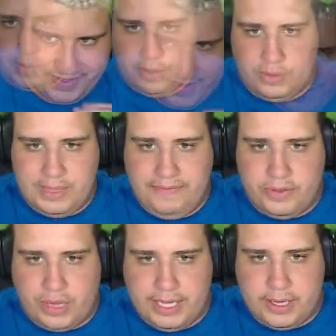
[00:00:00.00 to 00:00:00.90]
Não tem
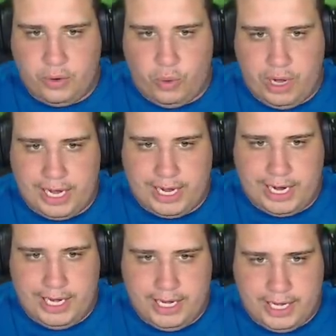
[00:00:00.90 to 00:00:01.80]
vitória tranquila na La
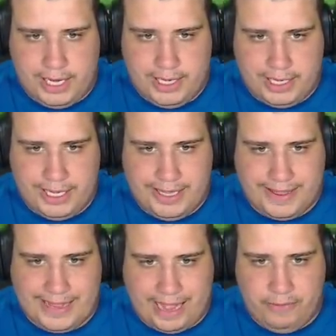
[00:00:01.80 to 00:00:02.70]
Liga, né?
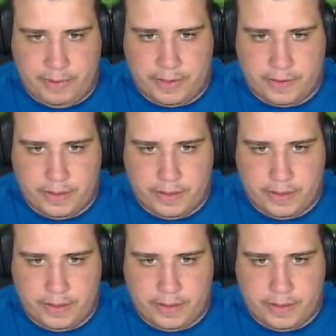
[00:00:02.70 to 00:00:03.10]
Inacreditável, mano.